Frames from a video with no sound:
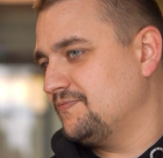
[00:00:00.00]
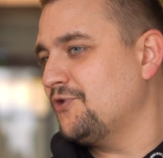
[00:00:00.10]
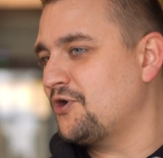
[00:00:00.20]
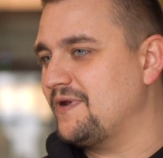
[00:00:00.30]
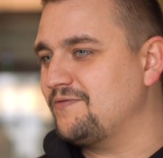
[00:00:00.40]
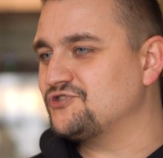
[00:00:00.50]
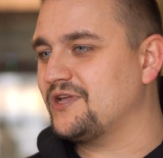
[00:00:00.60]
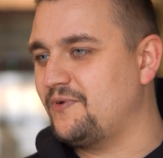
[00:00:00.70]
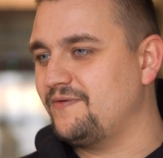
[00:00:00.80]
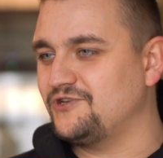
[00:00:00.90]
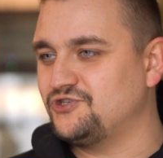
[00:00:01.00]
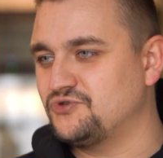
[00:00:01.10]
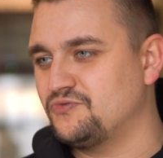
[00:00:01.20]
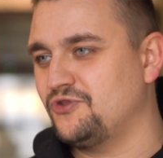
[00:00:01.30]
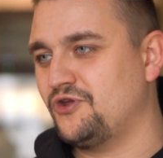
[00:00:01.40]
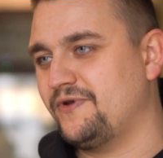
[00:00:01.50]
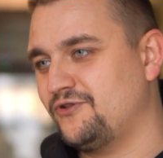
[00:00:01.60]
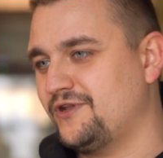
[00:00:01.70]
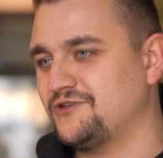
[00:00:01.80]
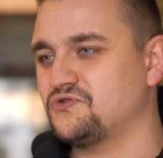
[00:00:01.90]
Norbert był, że tak powiem, najszybszy, bo Norbert
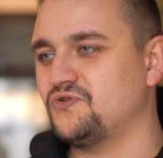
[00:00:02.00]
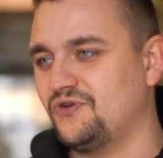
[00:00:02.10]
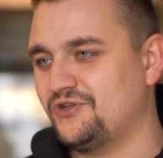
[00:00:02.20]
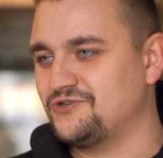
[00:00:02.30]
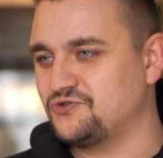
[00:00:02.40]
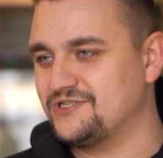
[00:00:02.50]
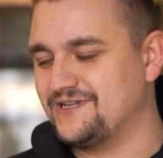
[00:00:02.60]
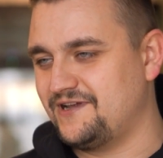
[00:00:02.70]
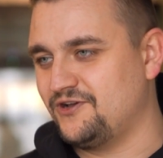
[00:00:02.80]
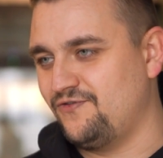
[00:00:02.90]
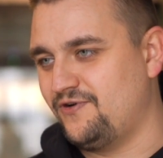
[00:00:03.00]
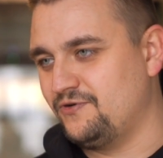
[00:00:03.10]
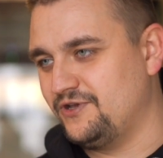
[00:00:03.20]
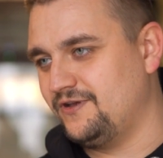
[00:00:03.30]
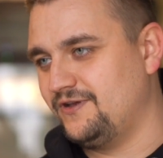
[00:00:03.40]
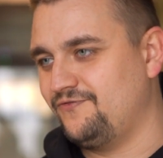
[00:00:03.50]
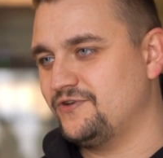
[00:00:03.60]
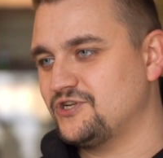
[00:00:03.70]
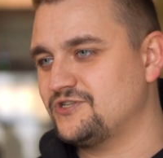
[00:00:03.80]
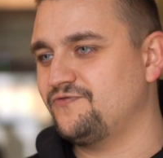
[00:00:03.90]
od razu, od razu gdzieś zareagował i, i
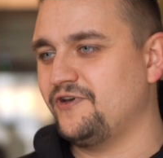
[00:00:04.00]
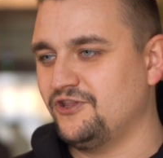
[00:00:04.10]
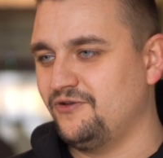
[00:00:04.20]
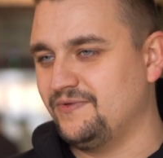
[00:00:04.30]
wyszedł z ofertą.